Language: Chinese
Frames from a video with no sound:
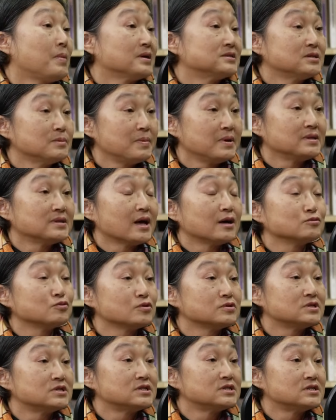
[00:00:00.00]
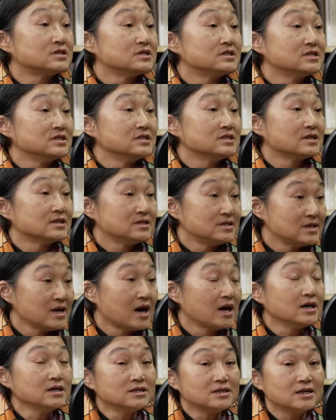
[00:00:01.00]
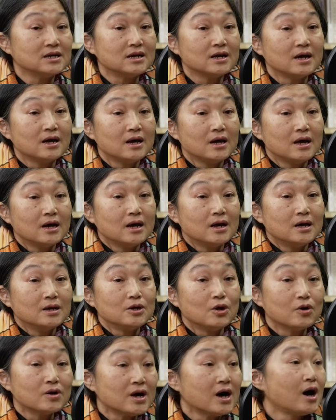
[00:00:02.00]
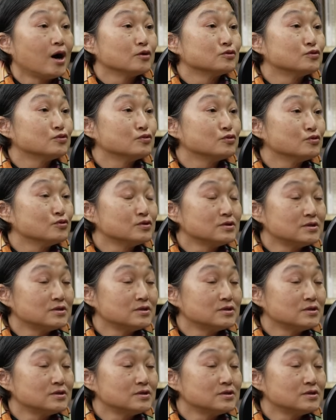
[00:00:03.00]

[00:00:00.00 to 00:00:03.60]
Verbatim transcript: 把这边当做是自己的家。而且有个好处就